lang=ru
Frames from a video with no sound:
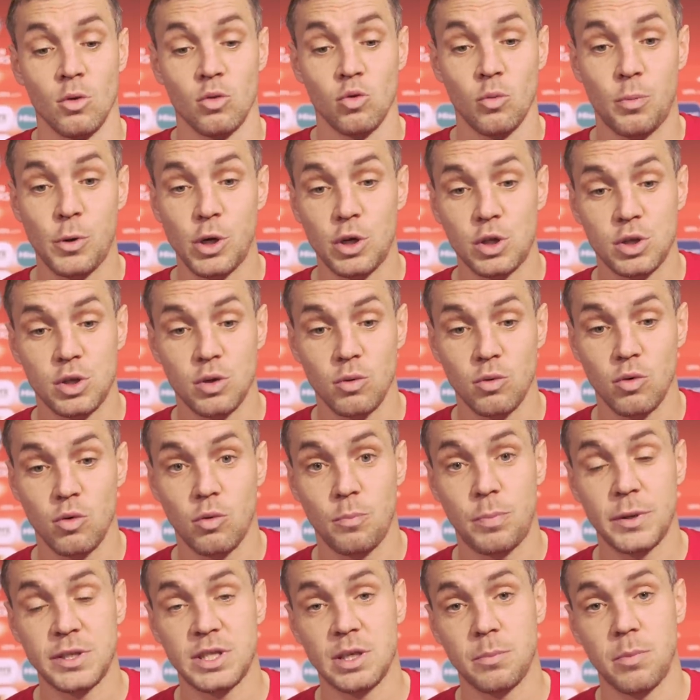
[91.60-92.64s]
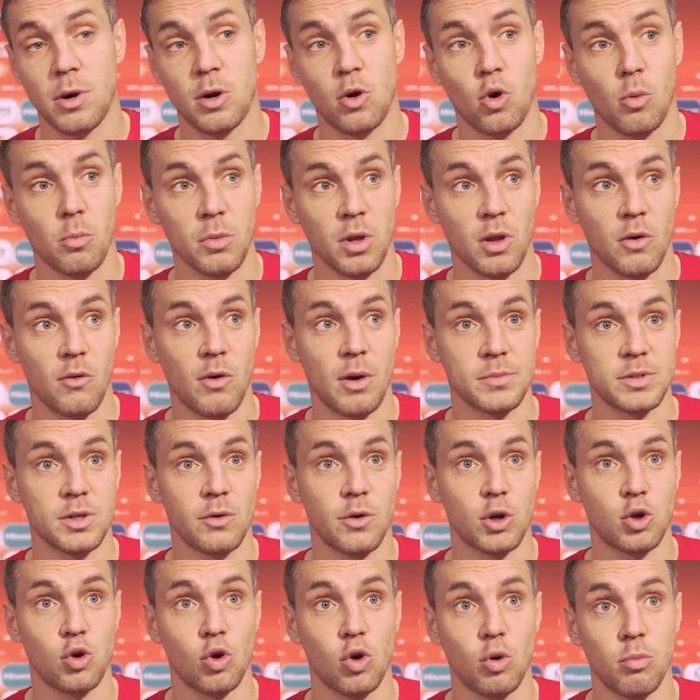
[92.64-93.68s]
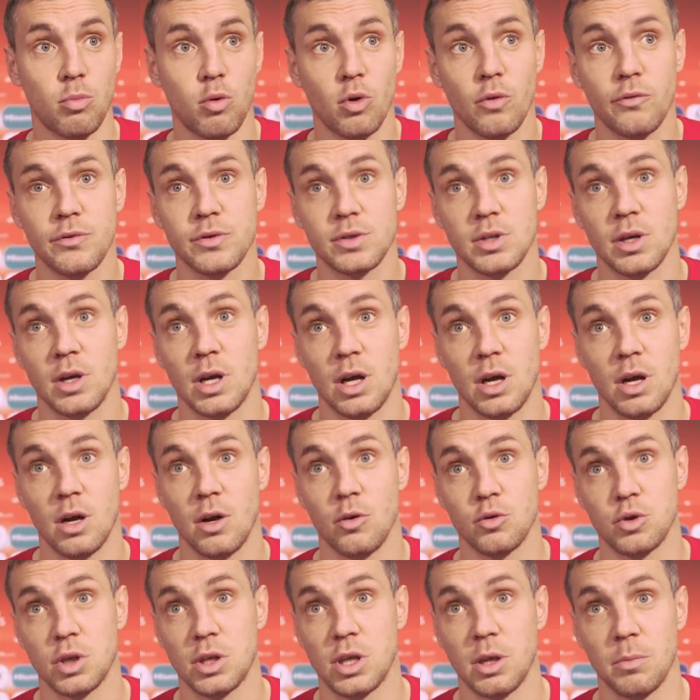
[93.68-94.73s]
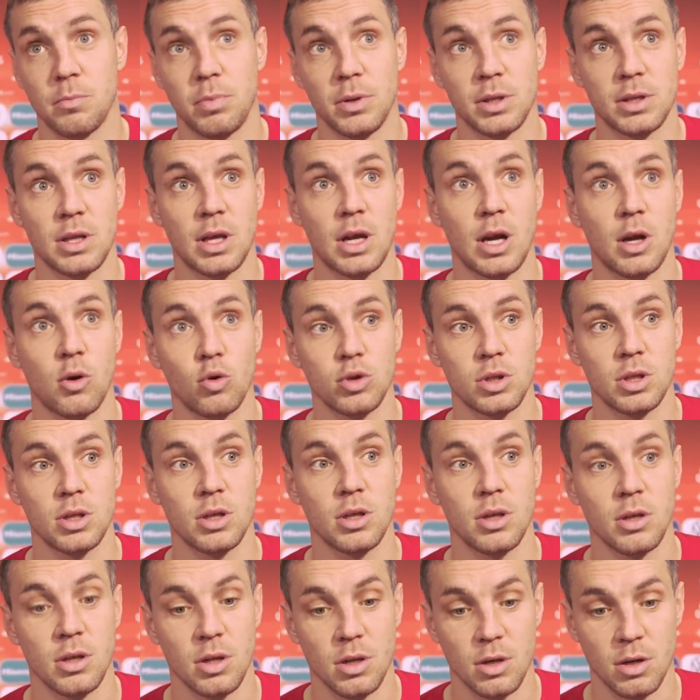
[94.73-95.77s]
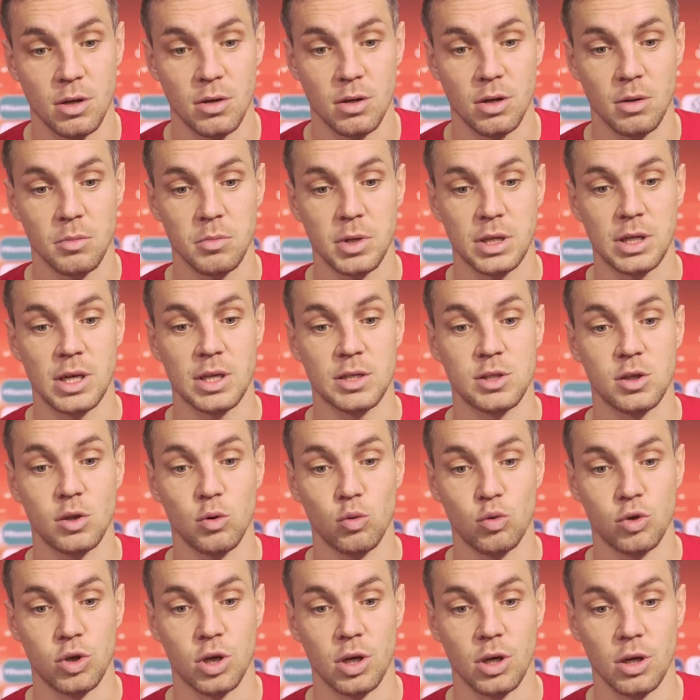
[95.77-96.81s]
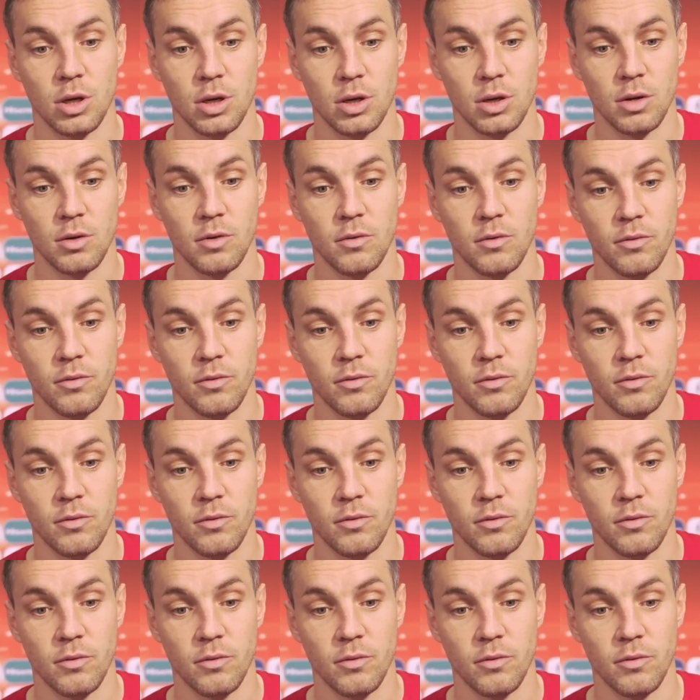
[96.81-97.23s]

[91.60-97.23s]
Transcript: Ну, прежде всего, спасибо огромное вам за вашу любовь, за вот эти полтора года, а, мне кажется, лучшие